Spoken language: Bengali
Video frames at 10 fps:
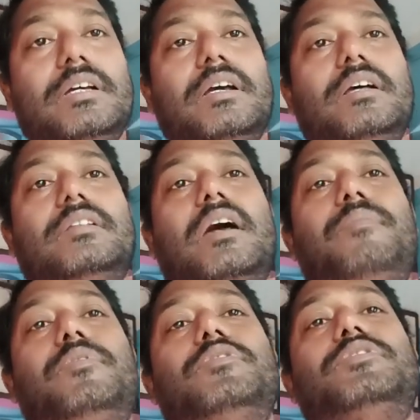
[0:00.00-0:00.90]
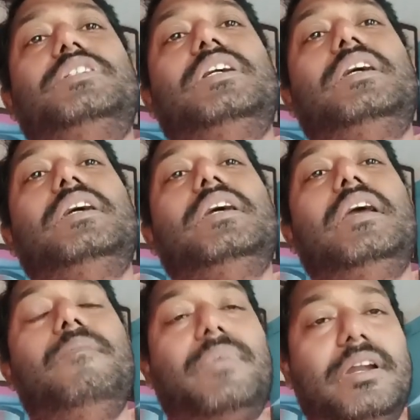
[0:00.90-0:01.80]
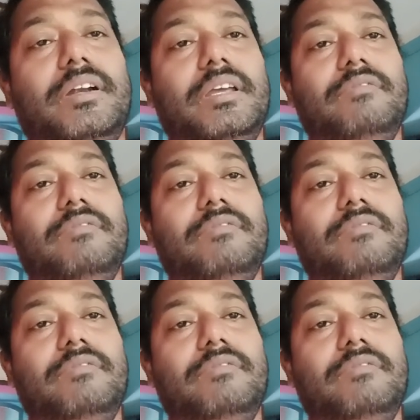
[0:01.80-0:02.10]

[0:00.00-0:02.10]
তারপরে হচ্ছে ইম্পারেটিভ